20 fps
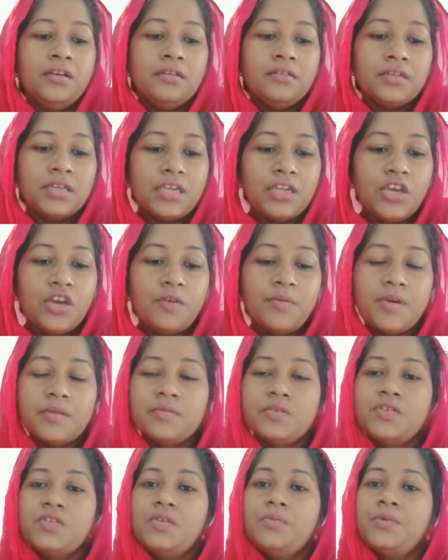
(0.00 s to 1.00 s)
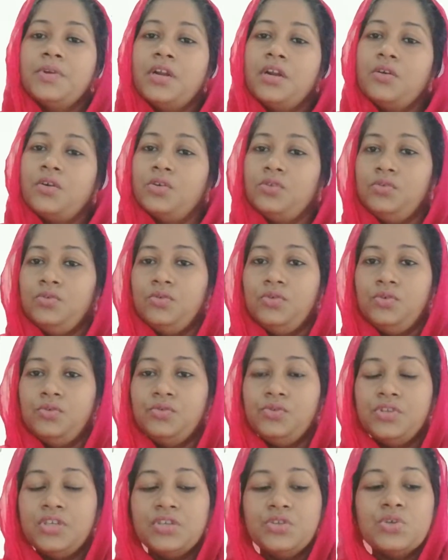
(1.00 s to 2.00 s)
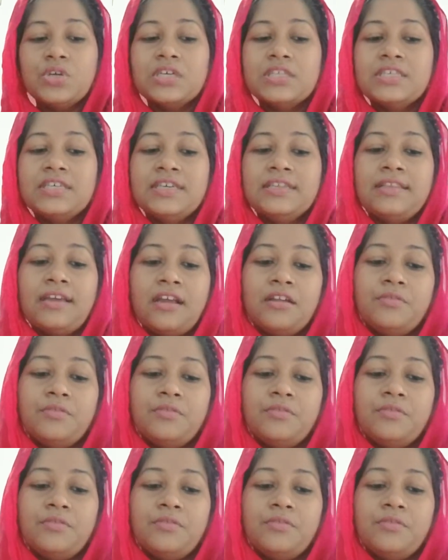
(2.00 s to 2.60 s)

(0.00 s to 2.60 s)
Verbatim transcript: গৃহ ব্যবস্থাপনার কতগুলো উদ্দেশ্য আছে তার